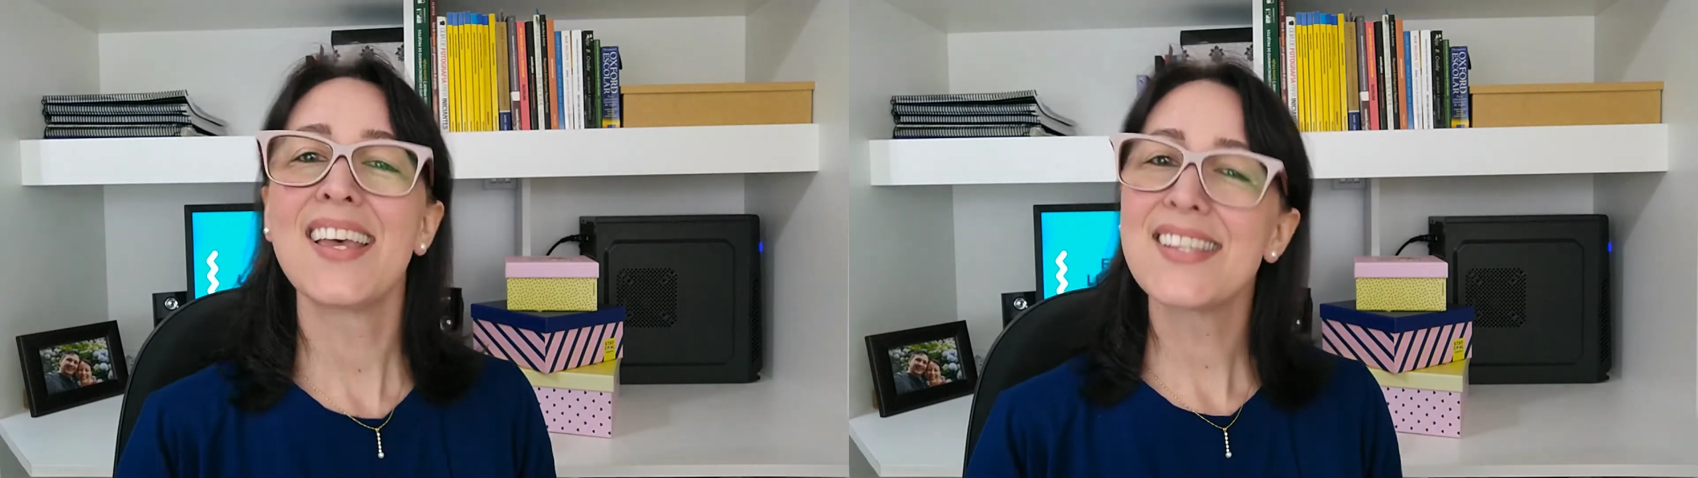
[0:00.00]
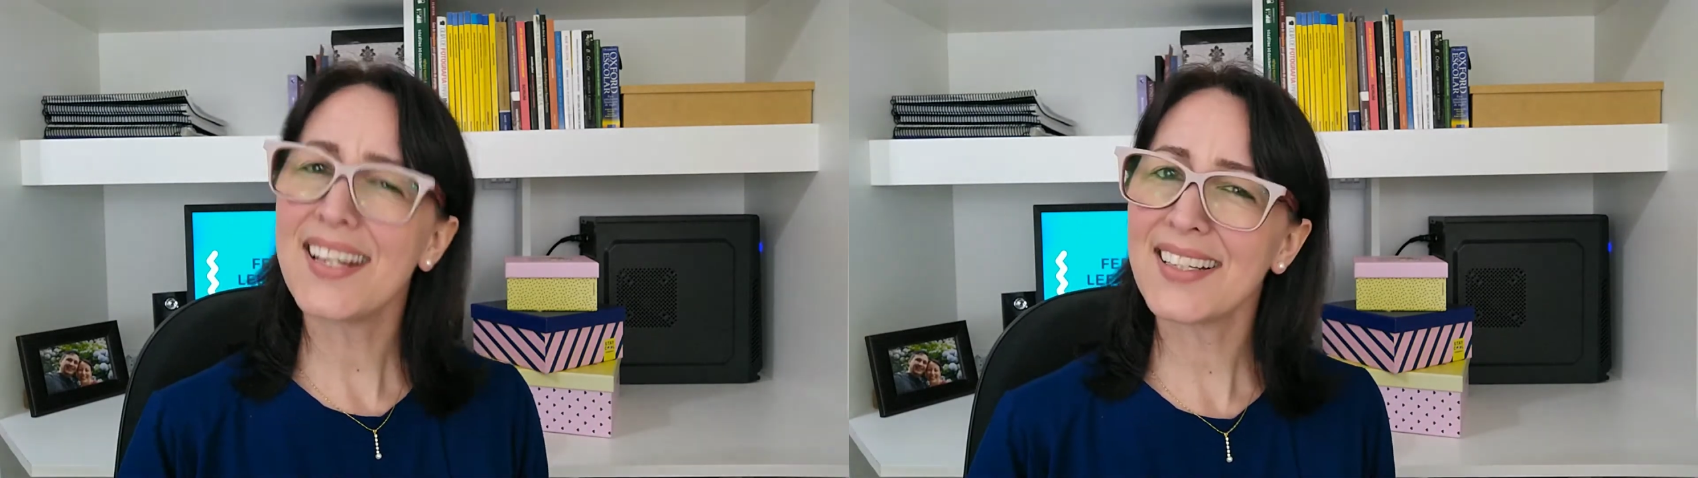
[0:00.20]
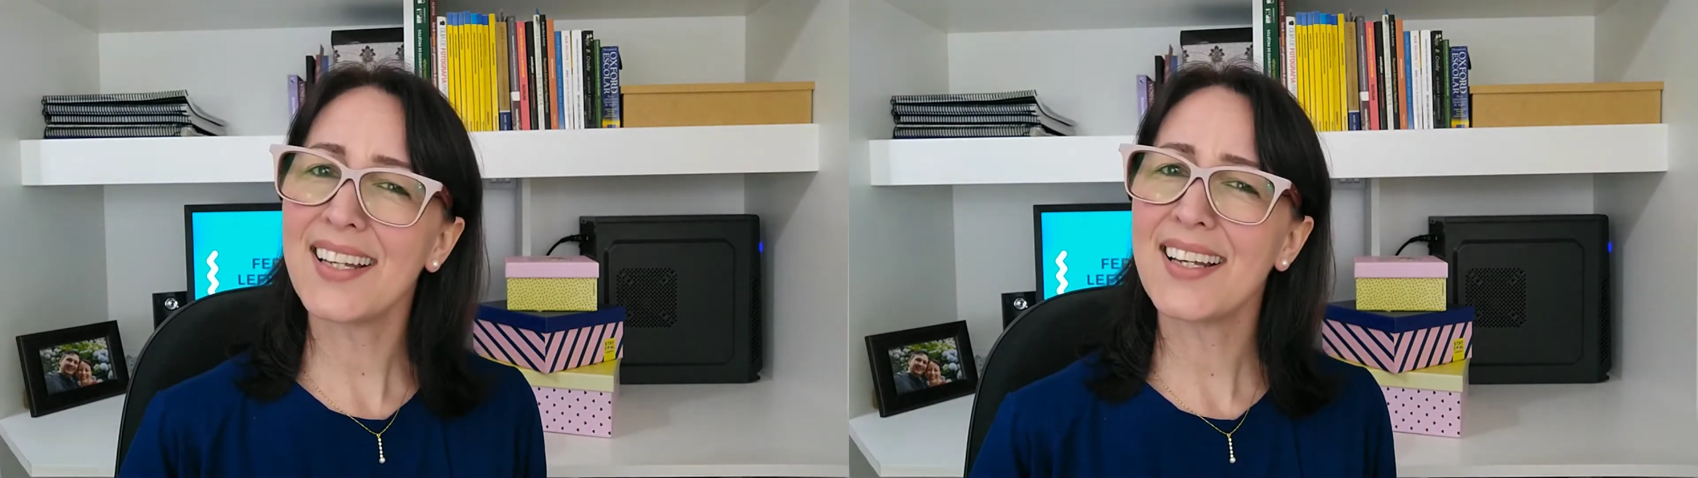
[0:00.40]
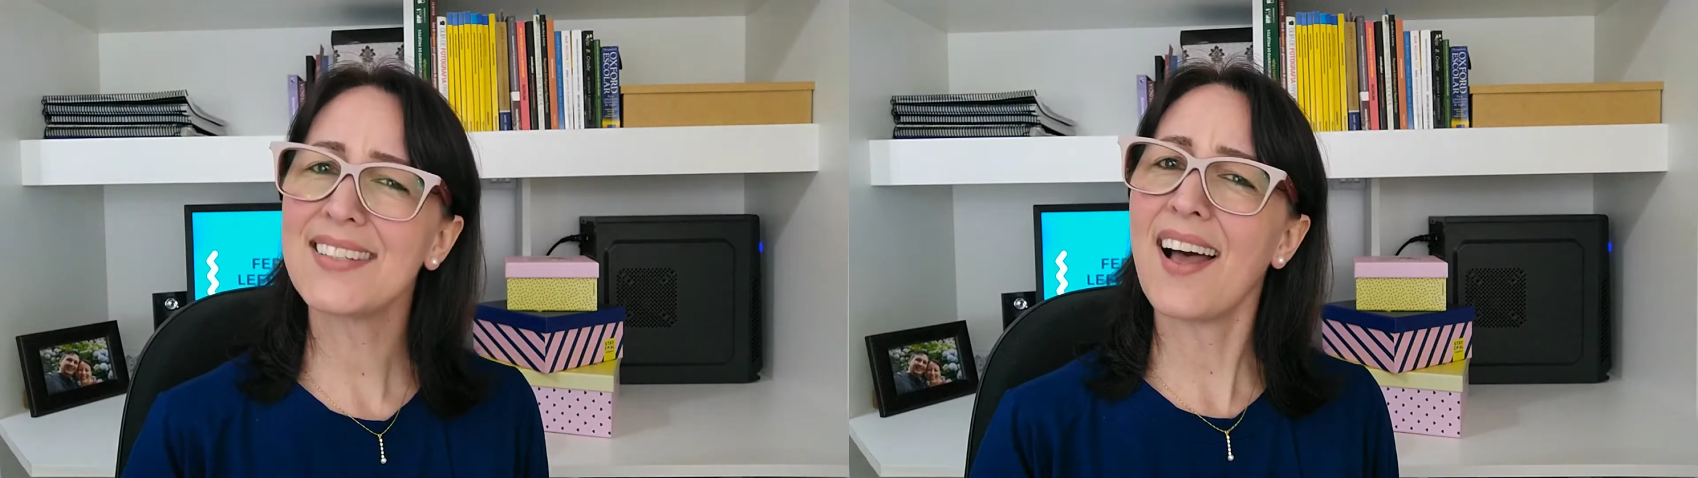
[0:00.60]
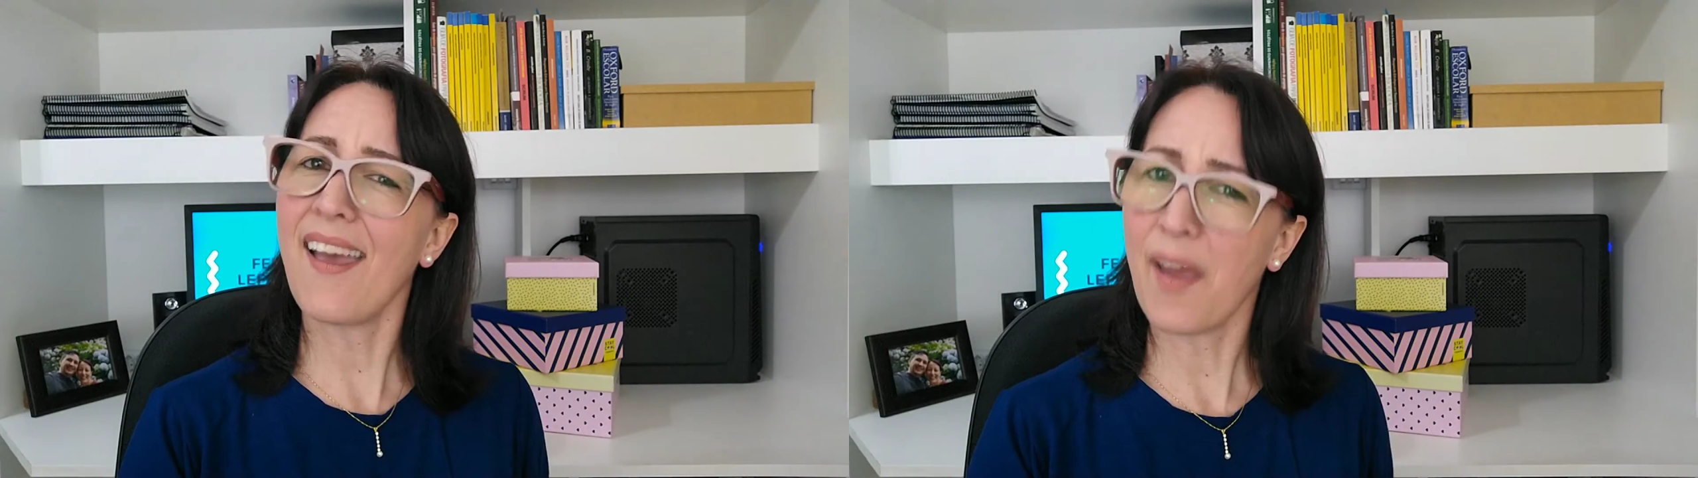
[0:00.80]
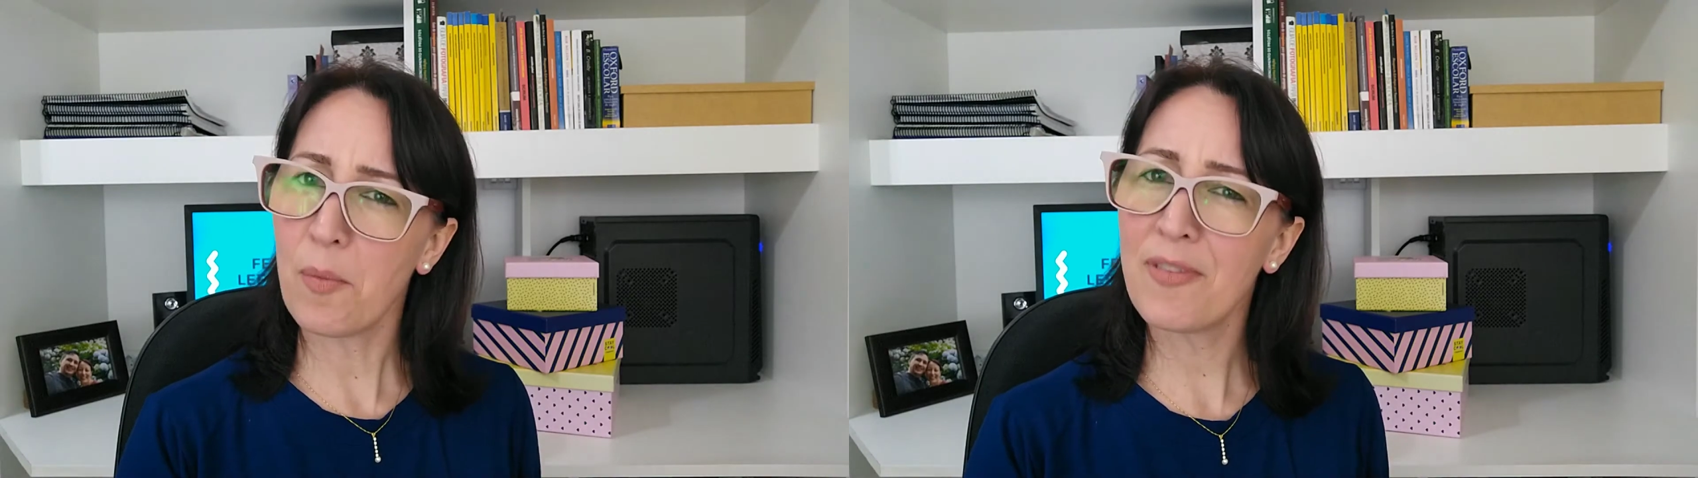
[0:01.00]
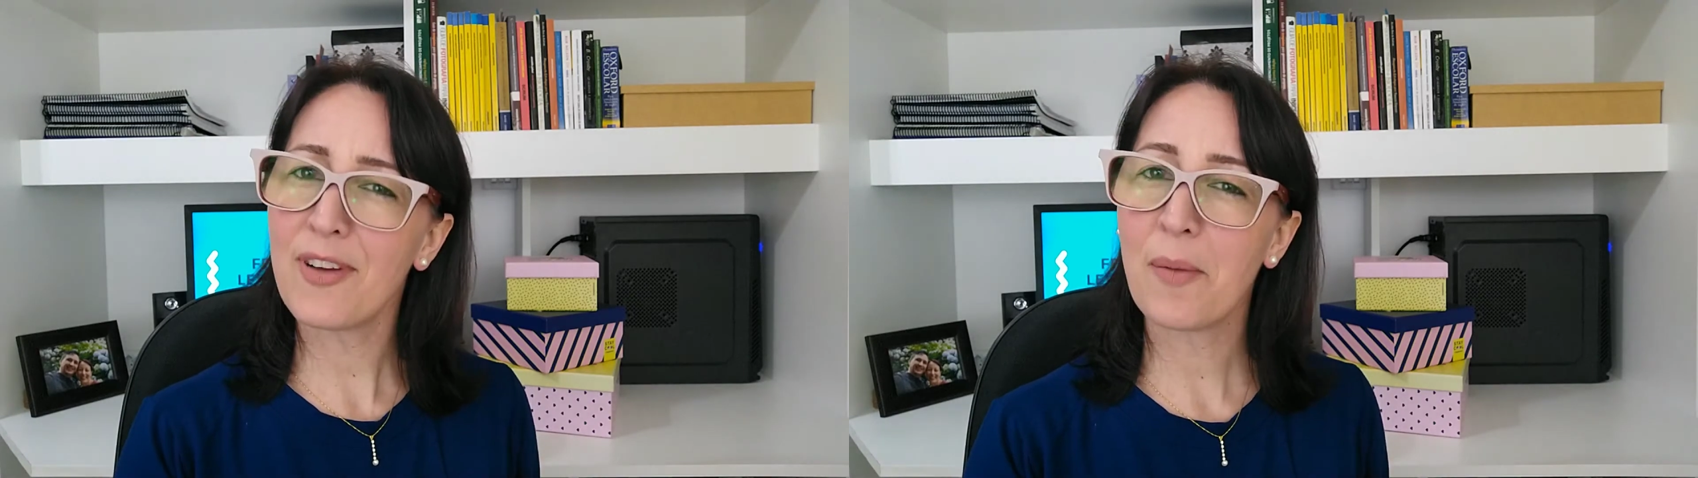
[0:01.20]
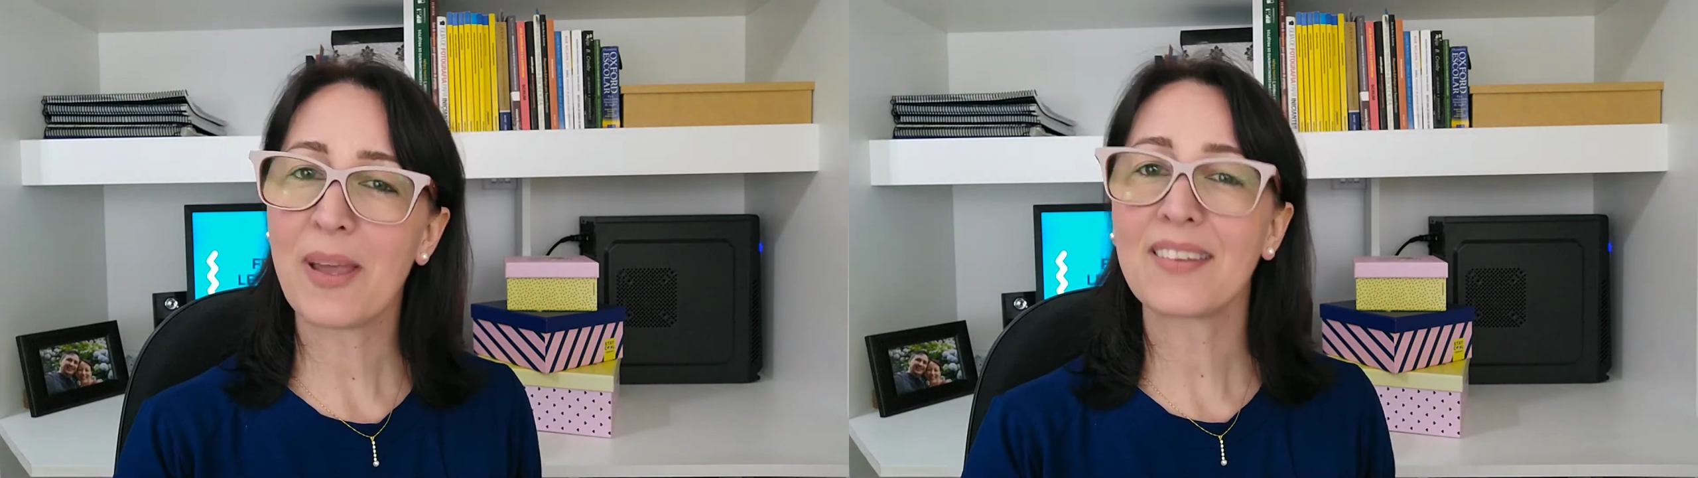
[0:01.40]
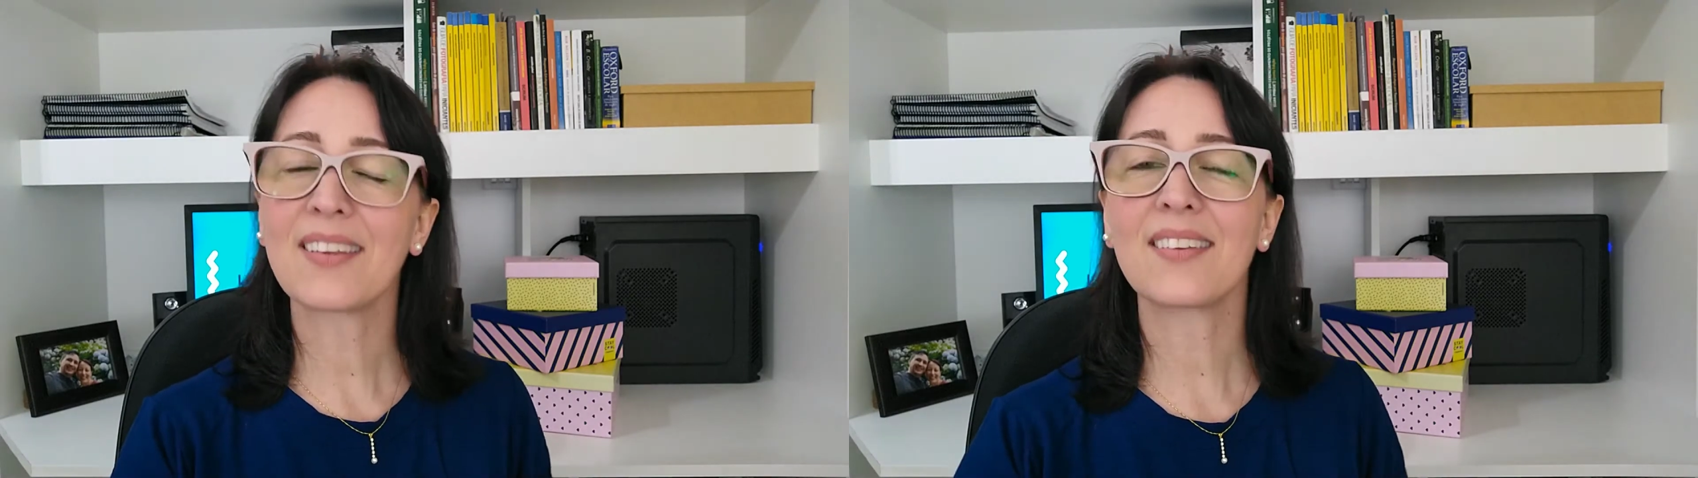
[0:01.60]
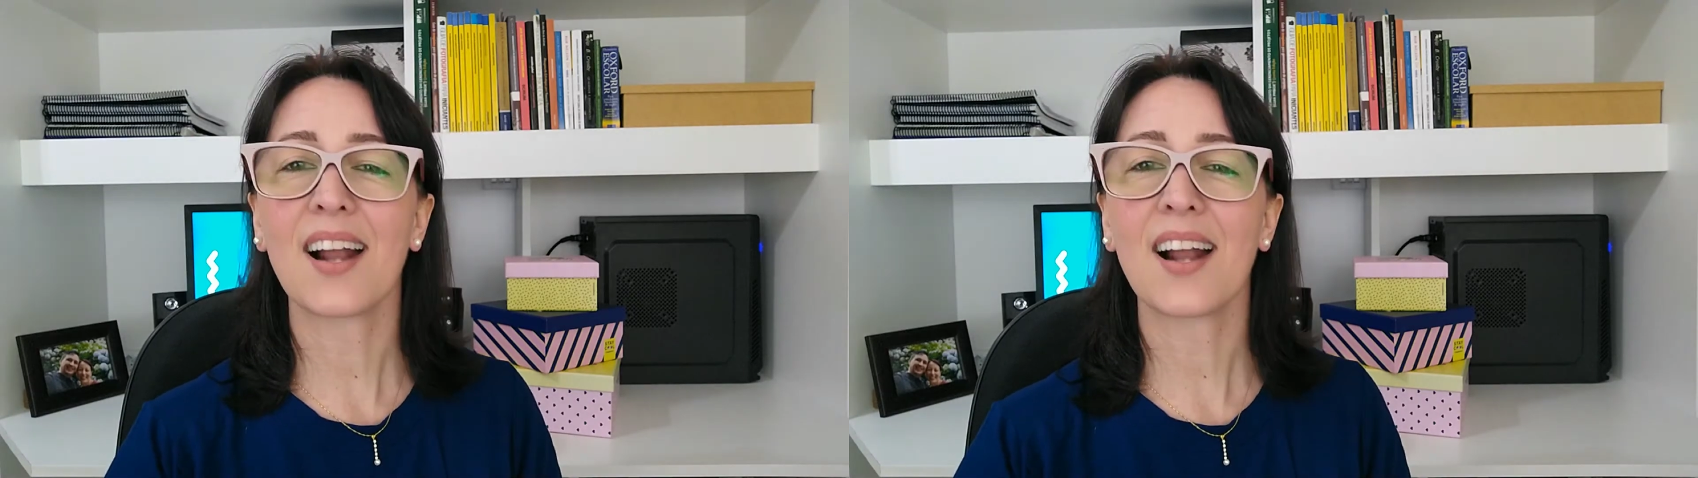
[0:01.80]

Será que ele ainda é uma ferramenta que